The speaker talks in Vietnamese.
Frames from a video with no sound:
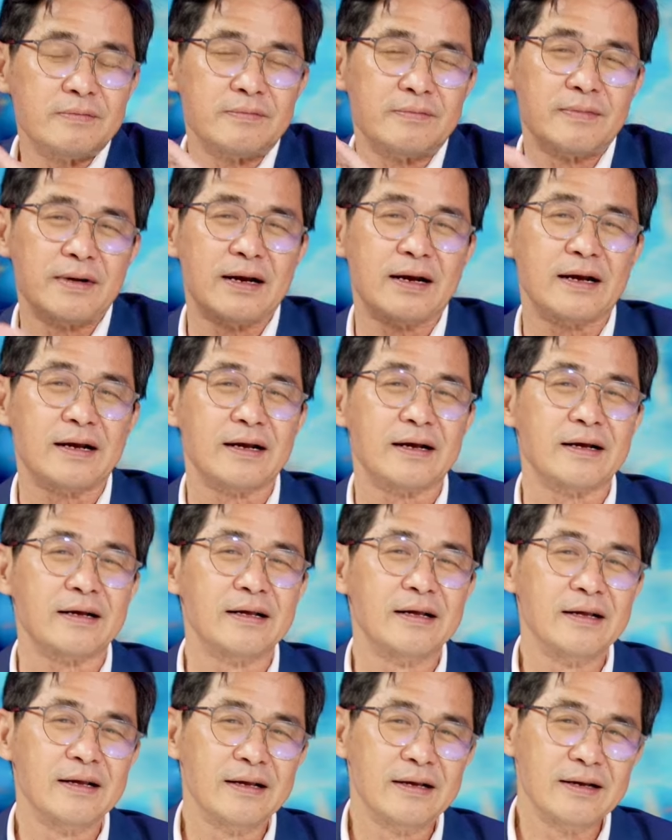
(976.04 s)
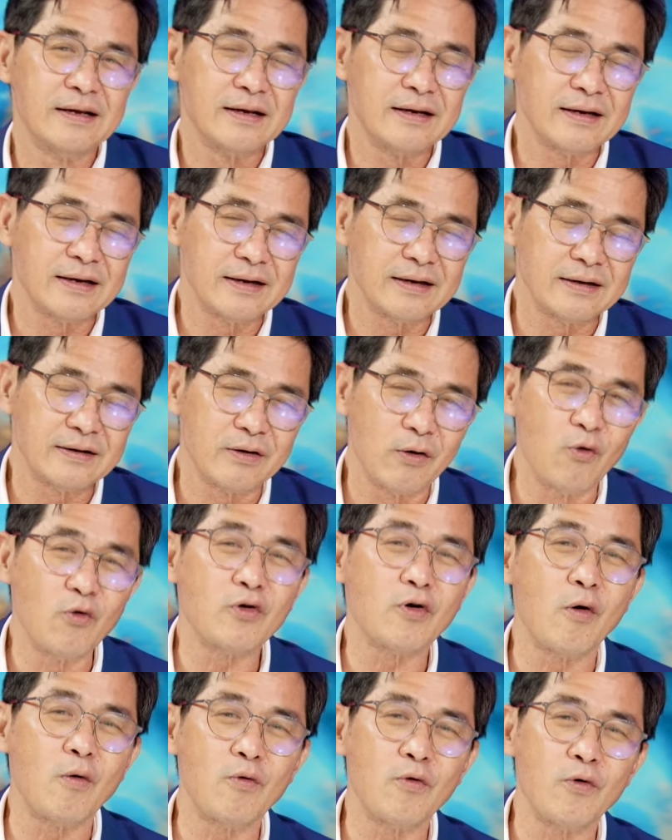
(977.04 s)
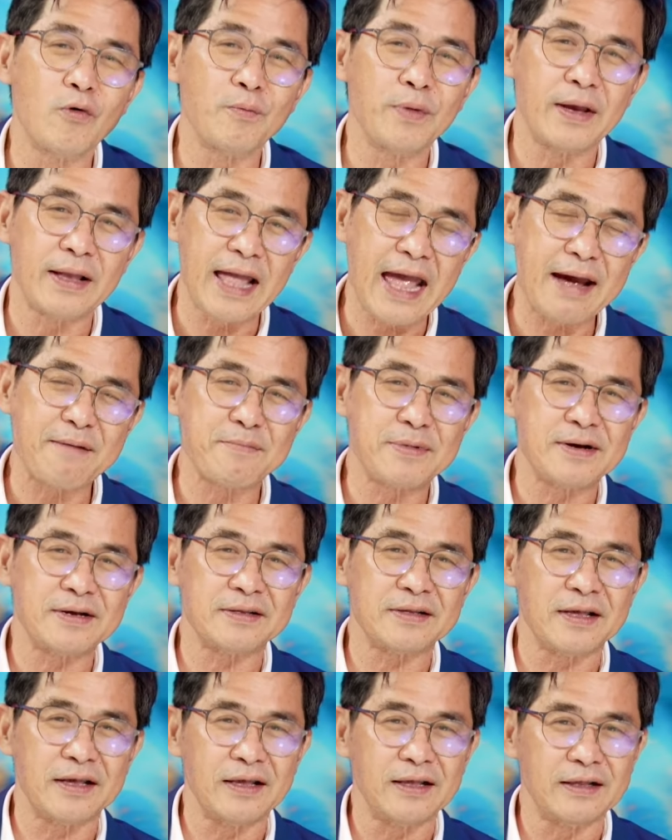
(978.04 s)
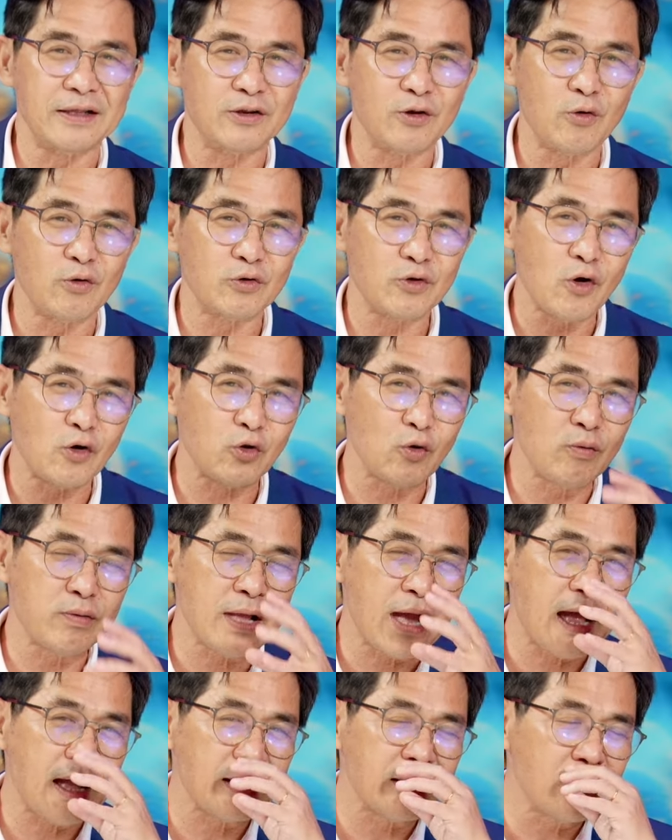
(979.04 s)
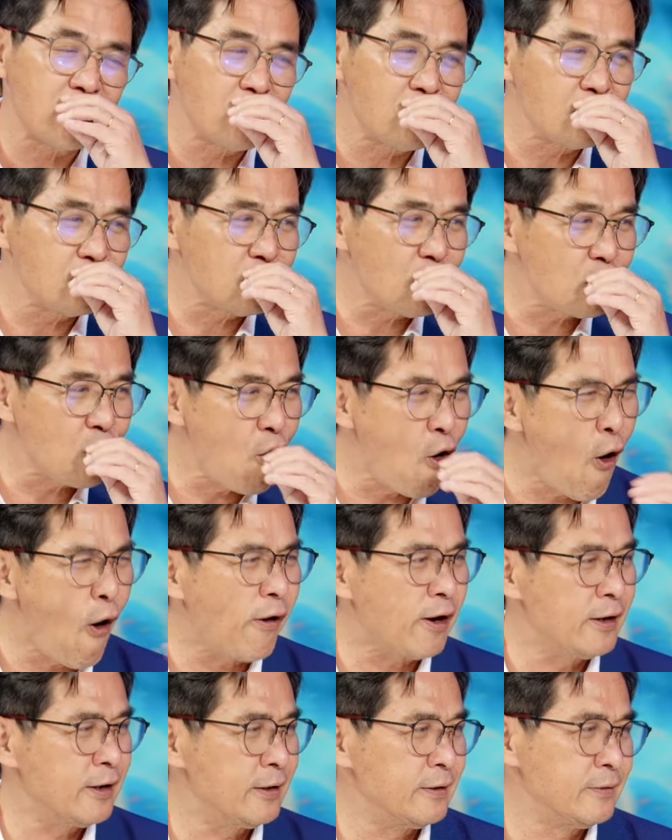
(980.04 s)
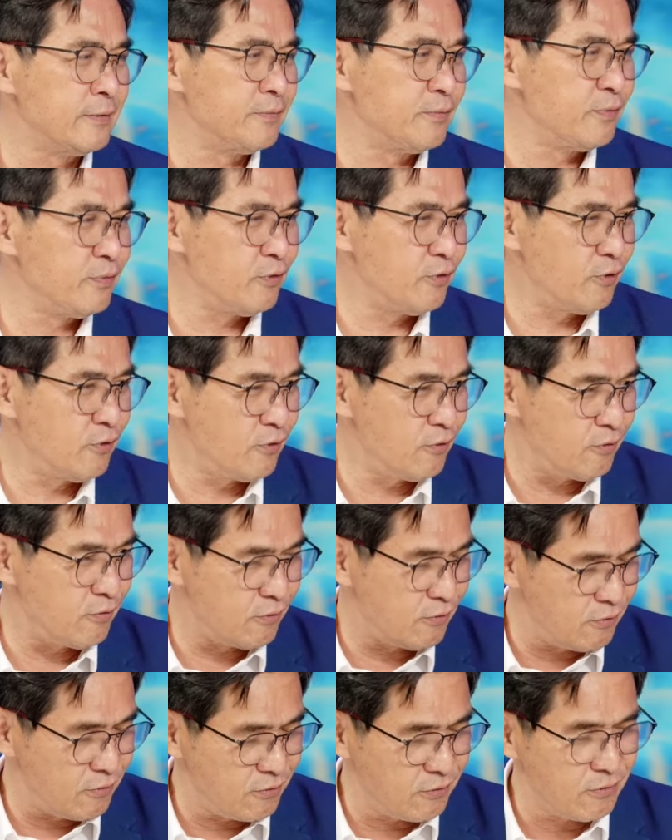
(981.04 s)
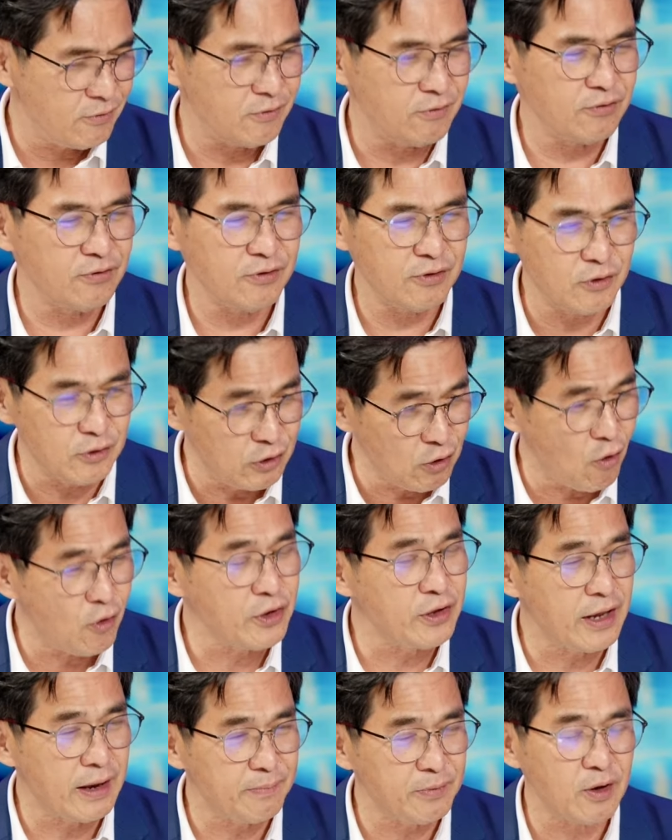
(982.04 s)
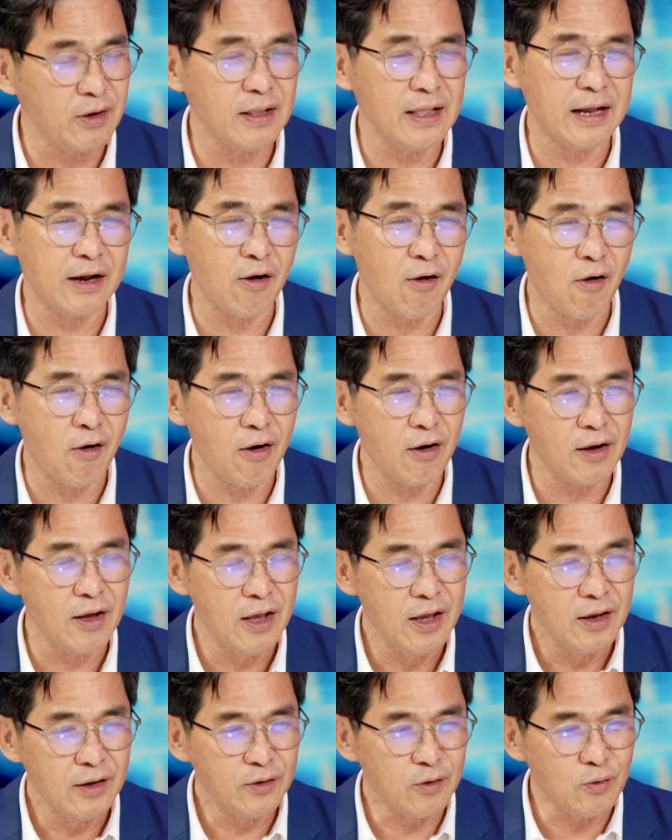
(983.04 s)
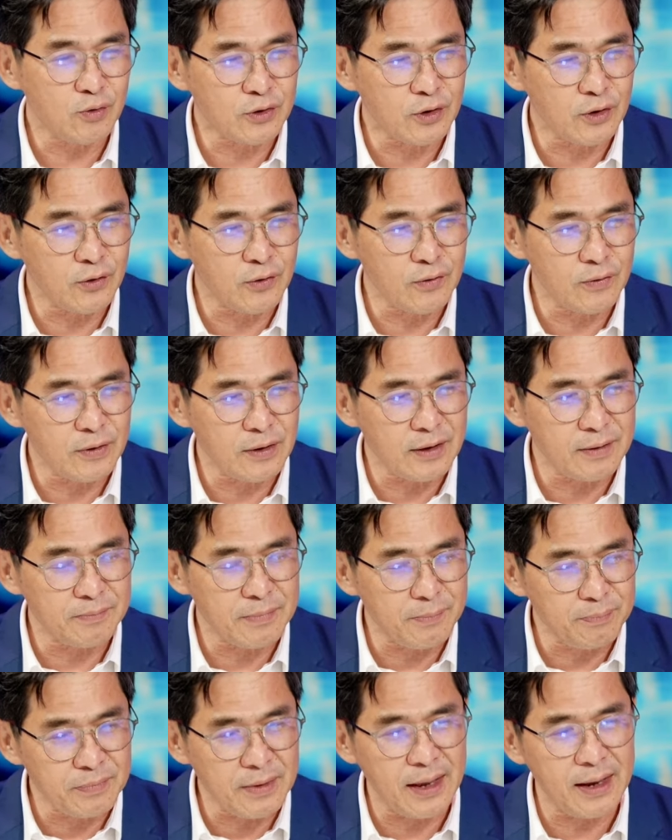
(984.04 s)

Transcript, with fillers: mà à, ngũ cung của miền nam á thì cho cho chúng ta nó nó ngọt hơn ừ. ừ nói với em nói là có chút xíu ờ, mắm